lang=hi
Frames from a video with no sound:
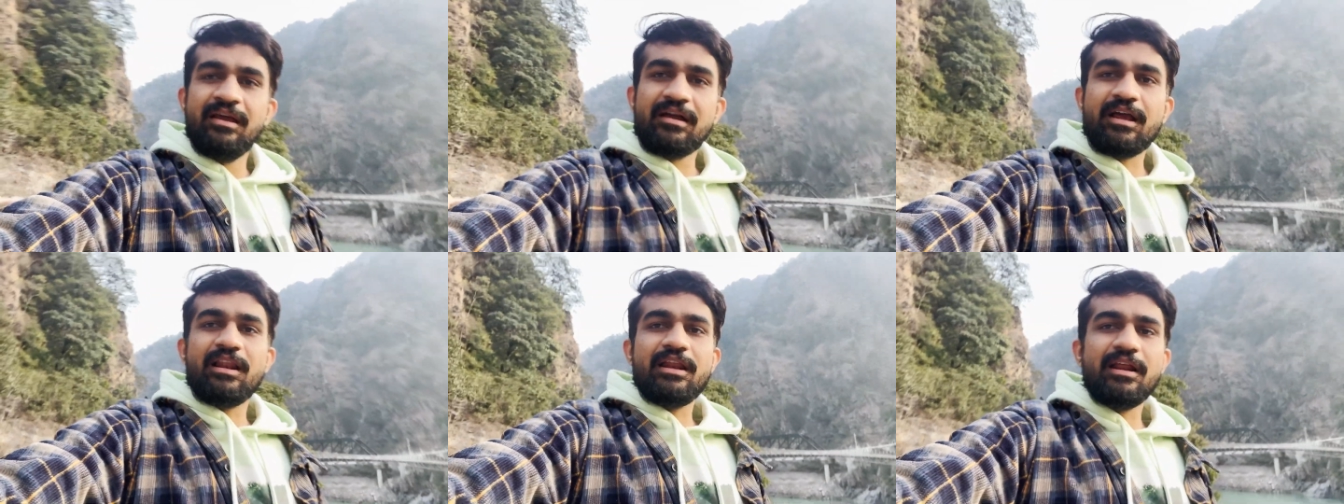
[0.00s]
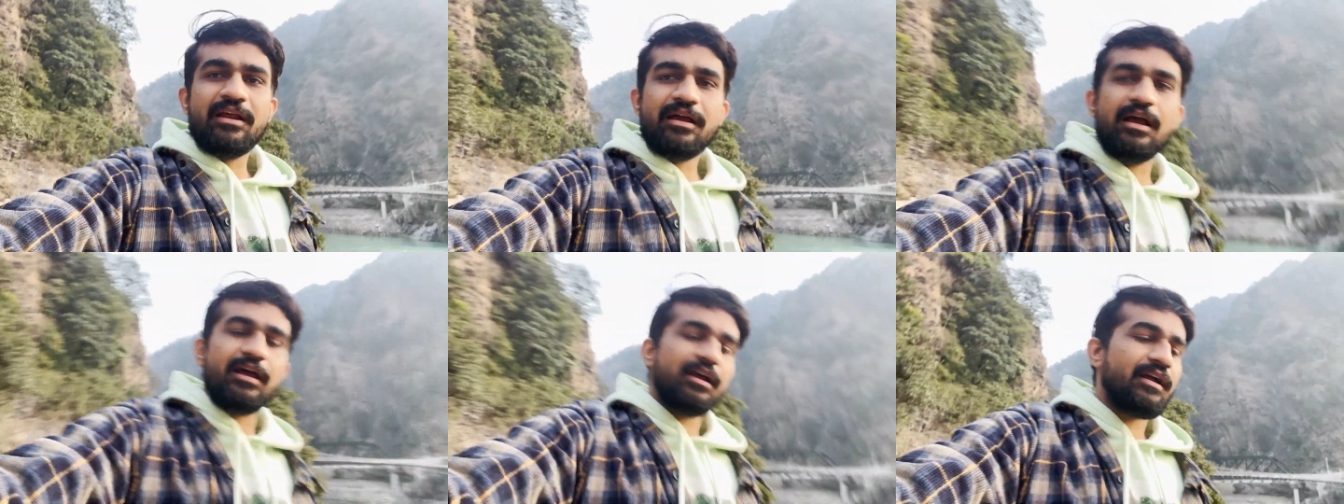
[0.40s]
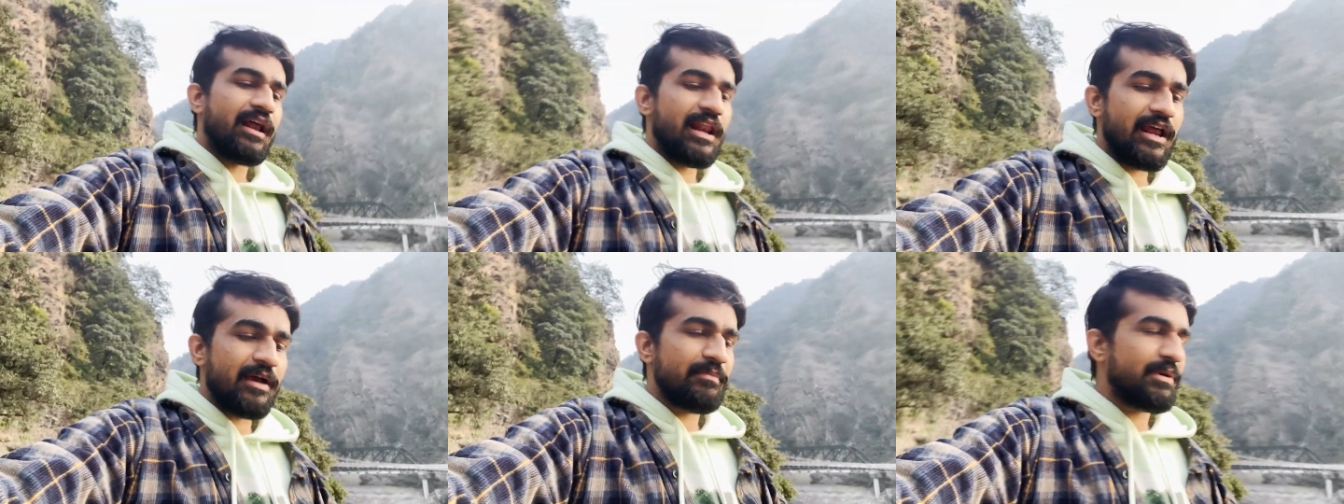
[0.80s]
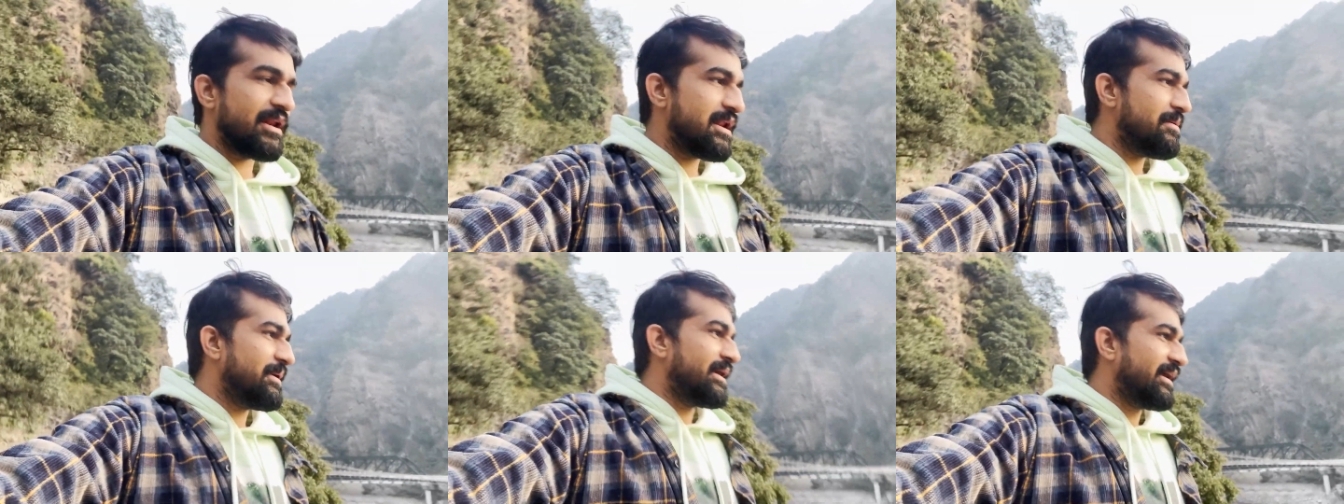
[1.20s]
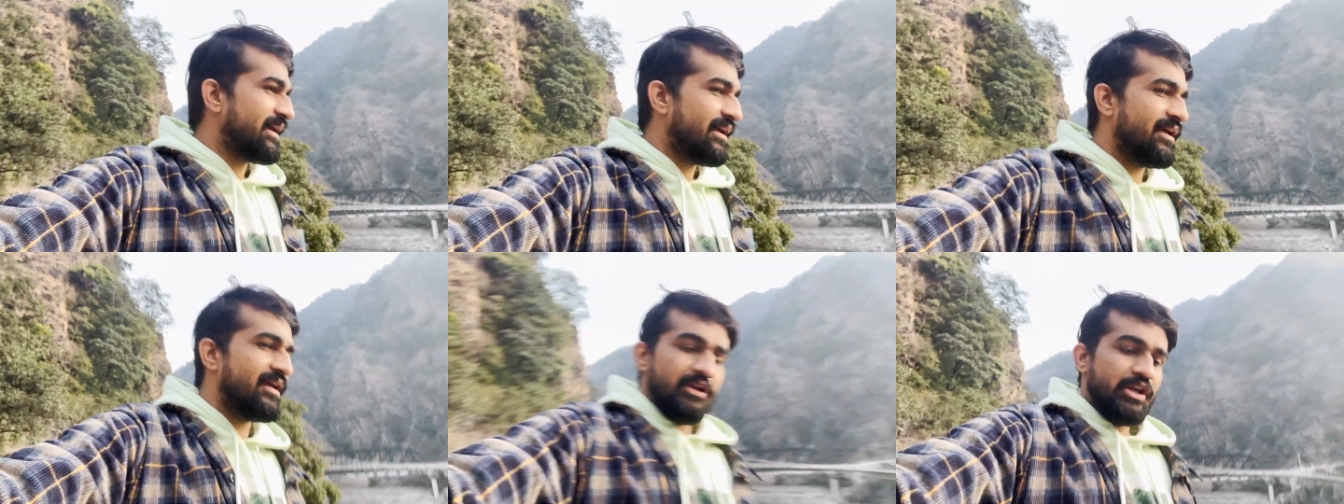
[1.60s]
गले गले कम करने पड़ेंगे
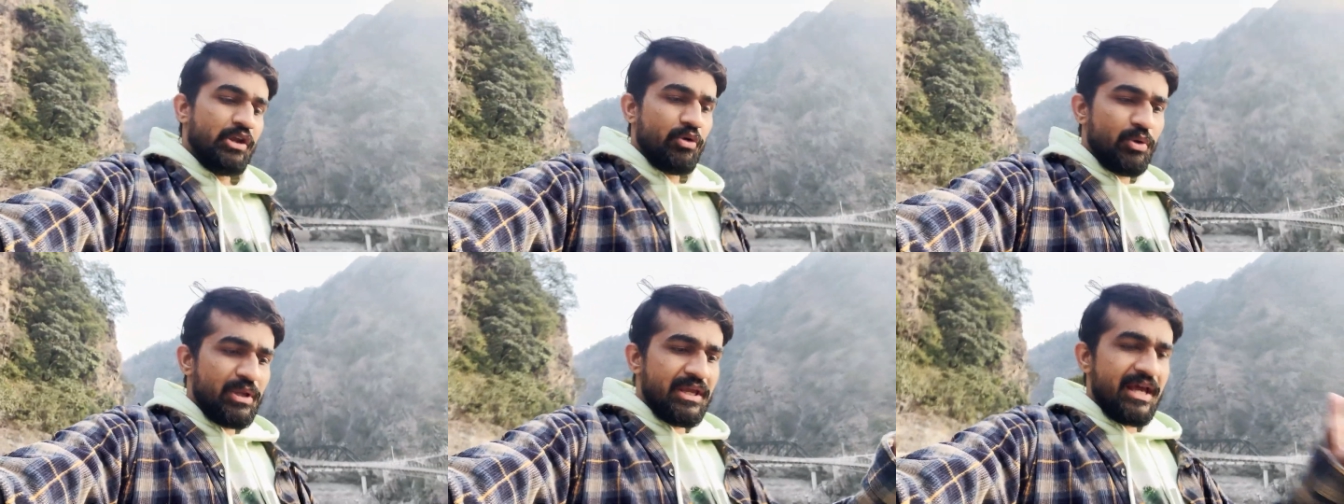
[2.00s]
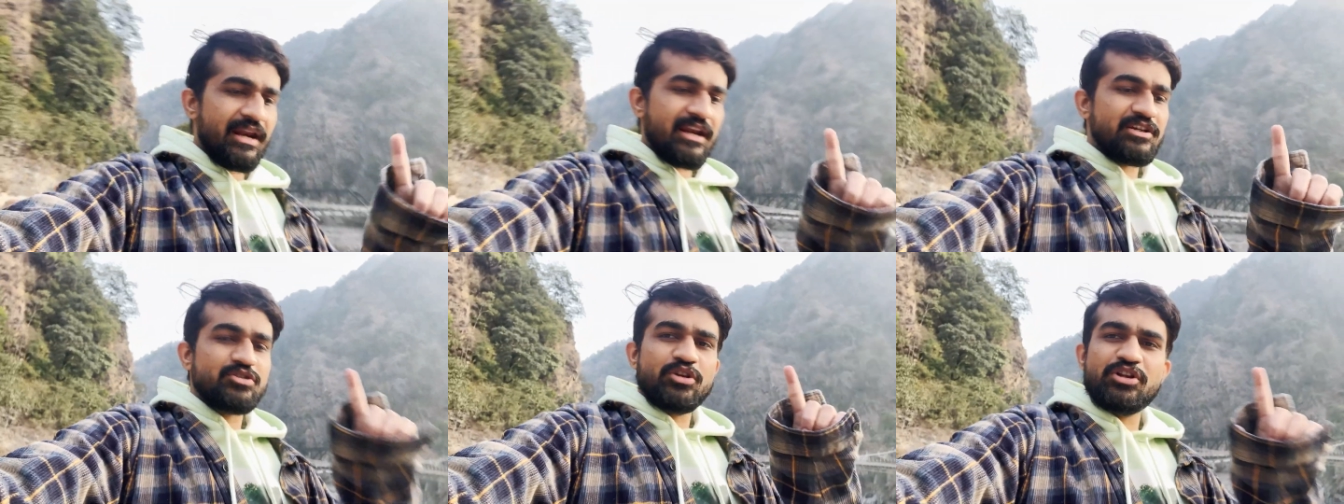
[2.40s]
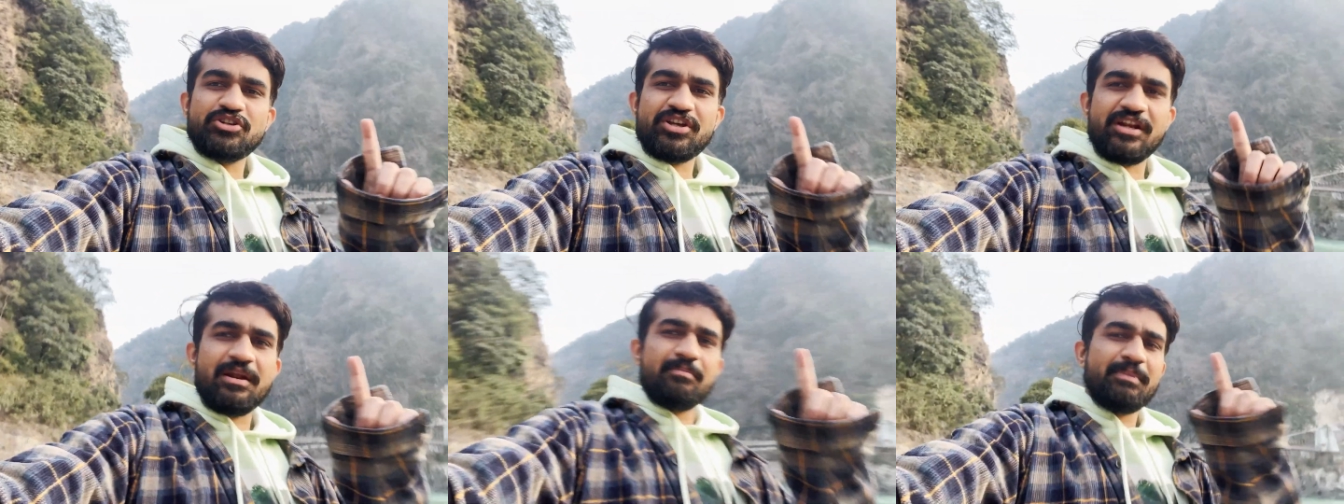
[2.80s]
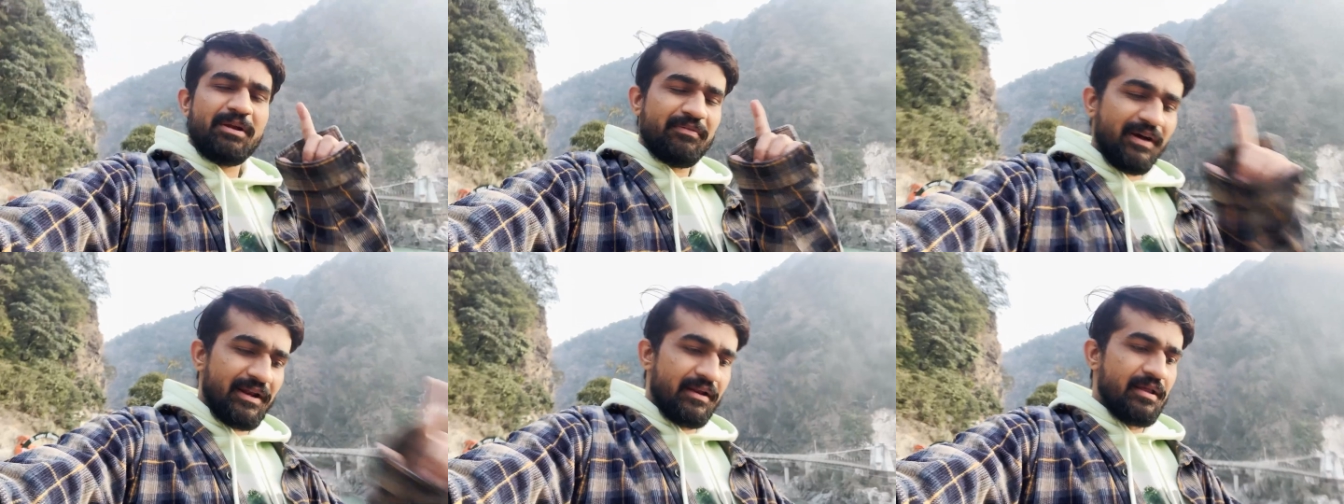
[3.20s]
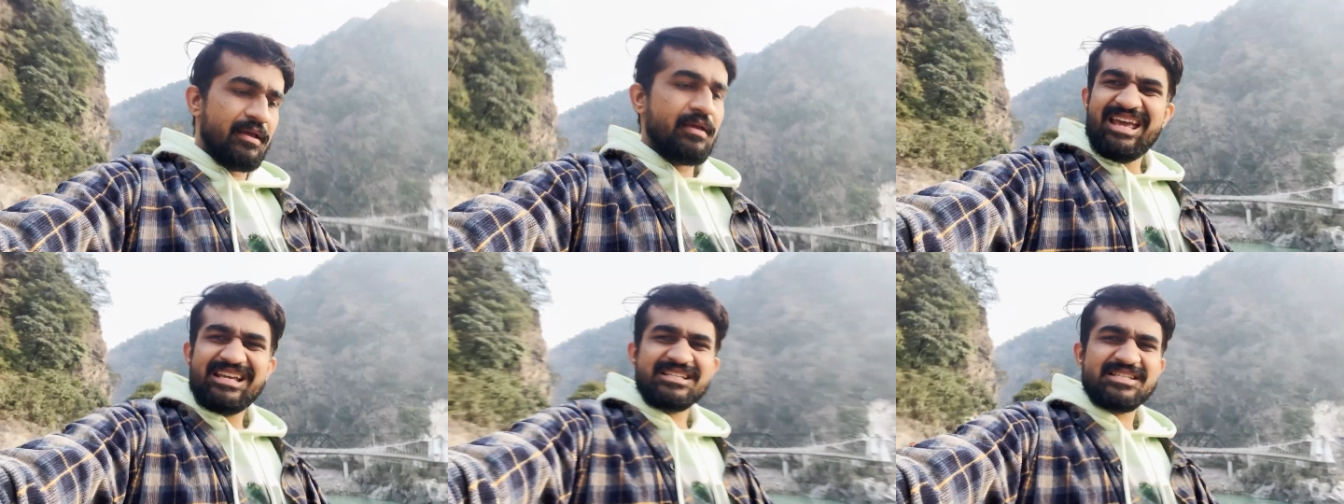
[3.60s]
न्यू ईयर रेजोल्यूशन नंबर वन
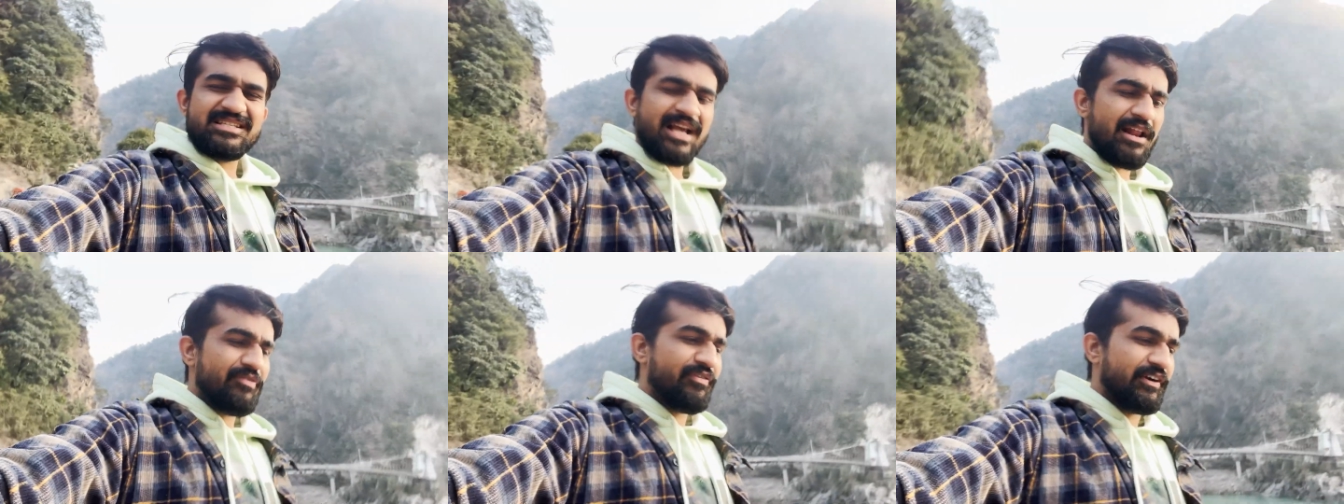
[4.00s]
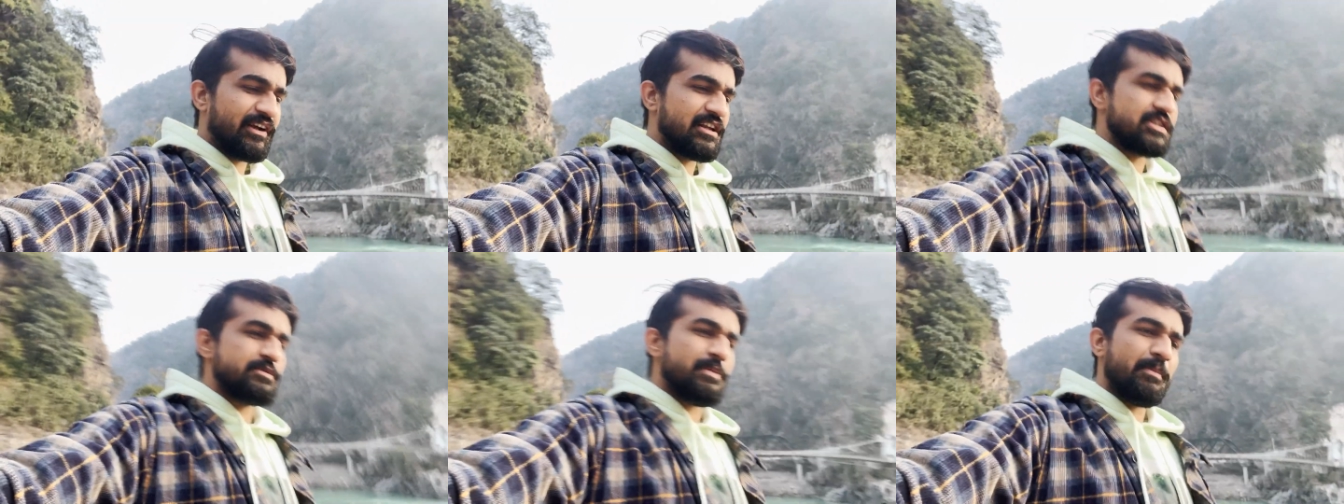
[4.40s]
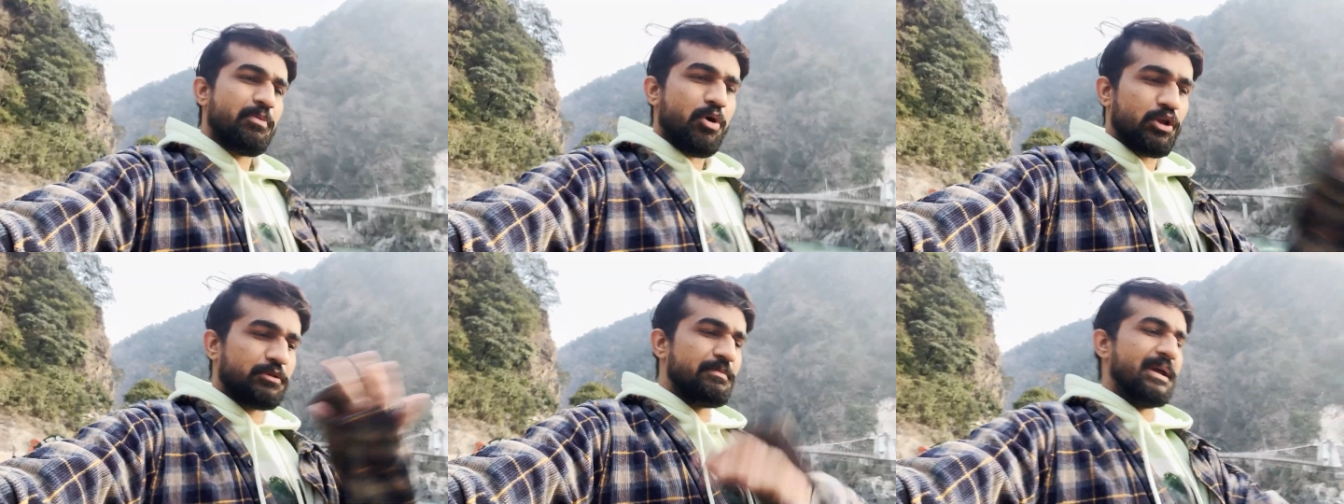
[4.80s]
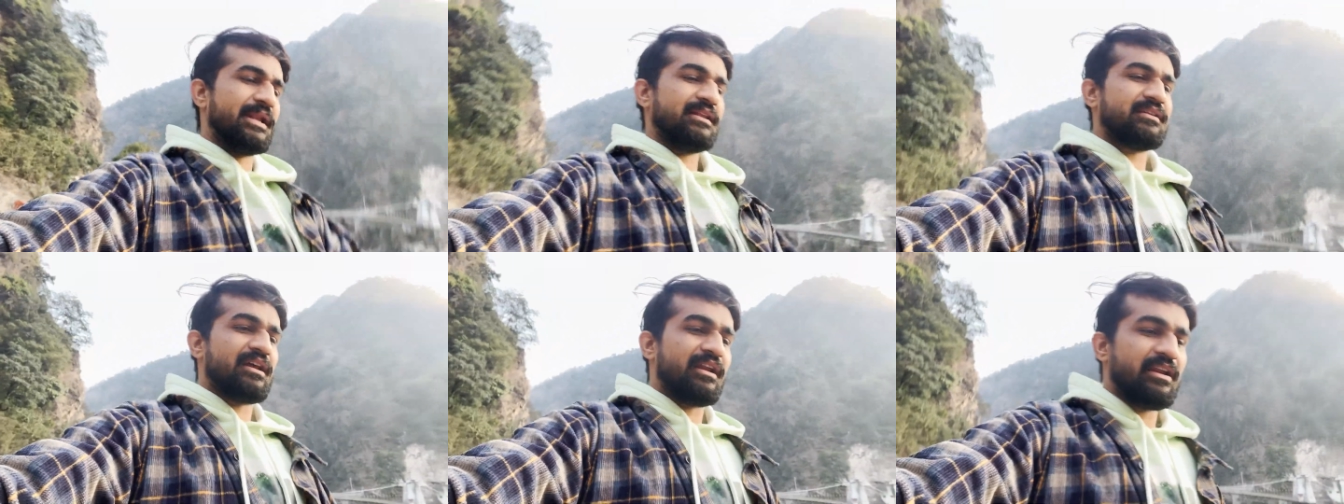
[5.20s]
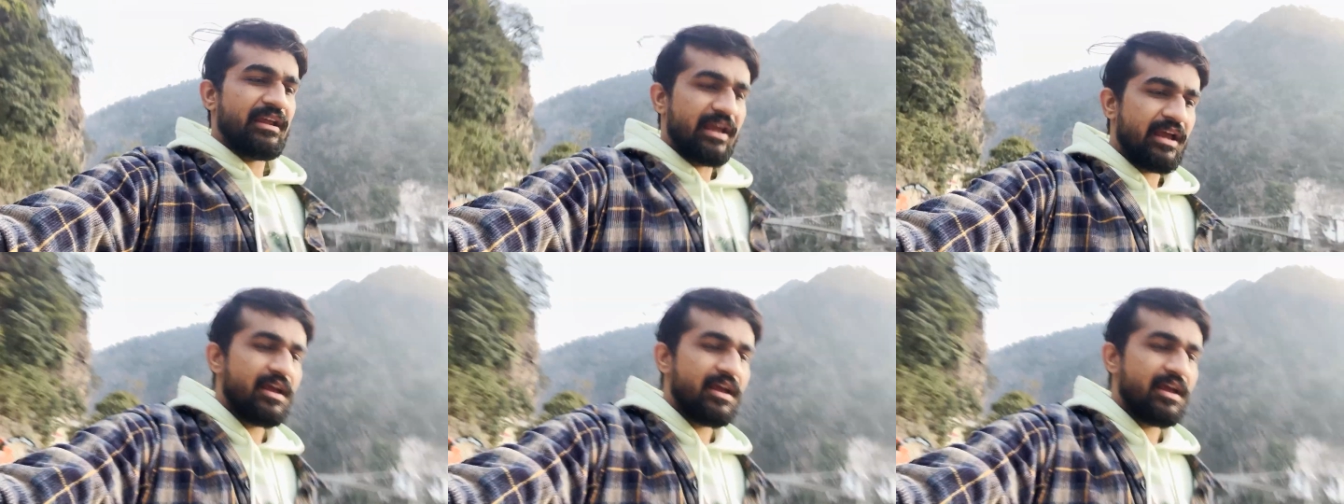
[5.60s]
इस साल फिटनेस पे बहुत मेहनत करनी है